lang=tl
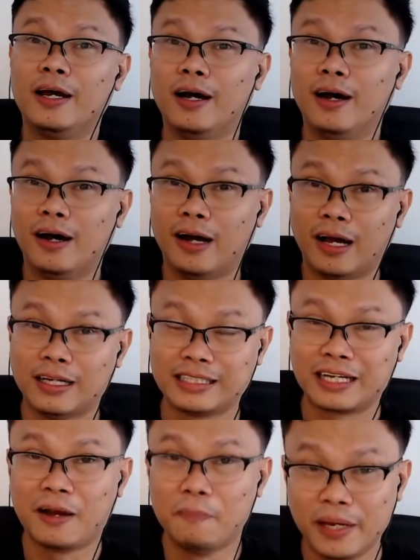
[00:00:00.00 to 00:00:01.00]
uh, sa
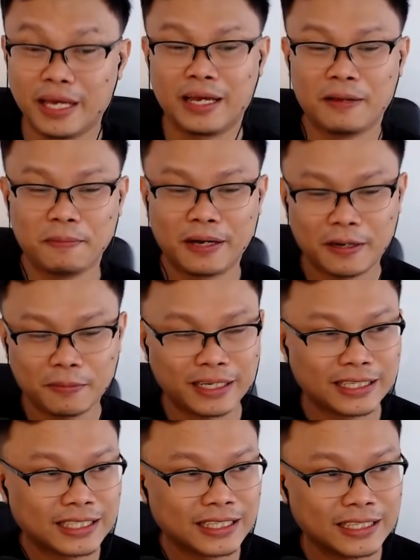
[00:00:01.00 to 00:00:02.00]
gabi para
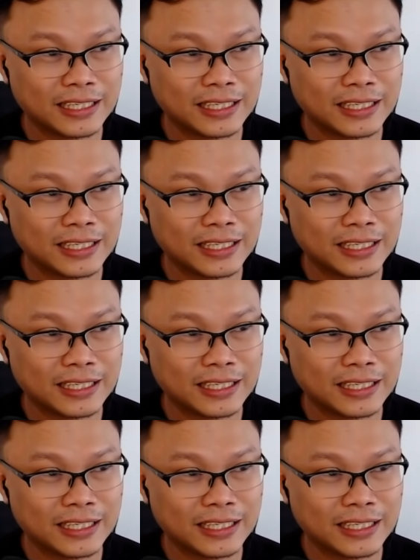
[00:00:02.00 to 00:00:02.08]
magising